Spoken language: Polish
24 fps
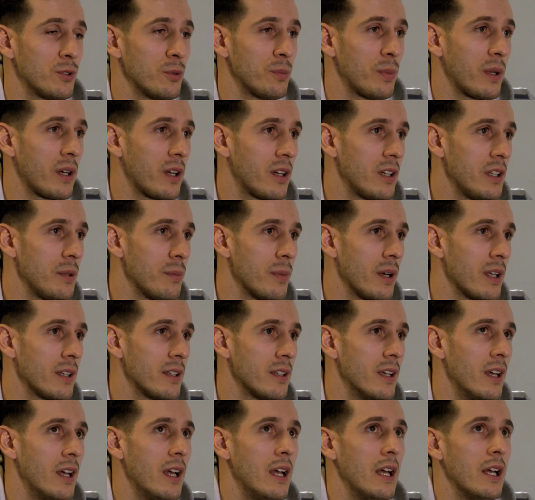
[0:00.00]
super
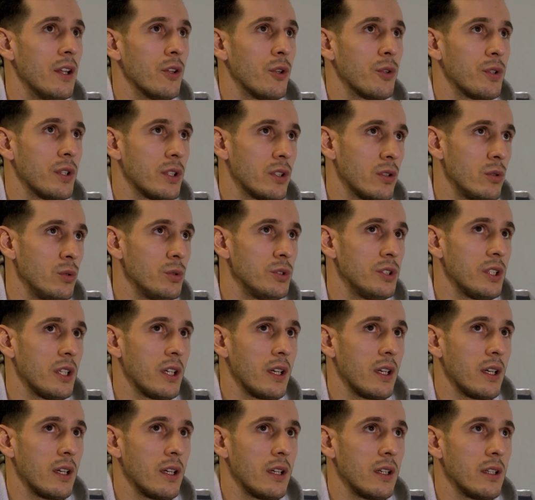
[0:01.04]
klimat, to też
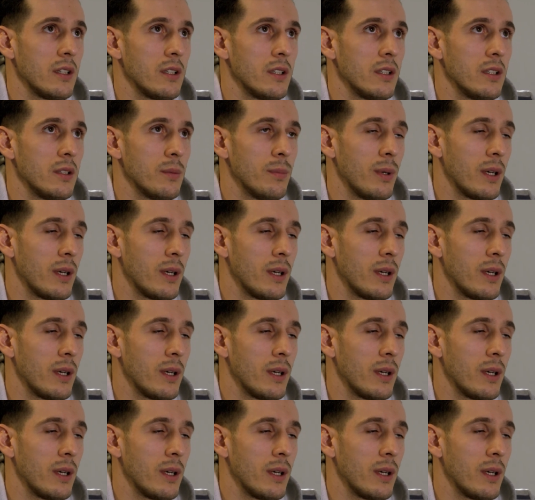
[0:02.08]
ludzie e,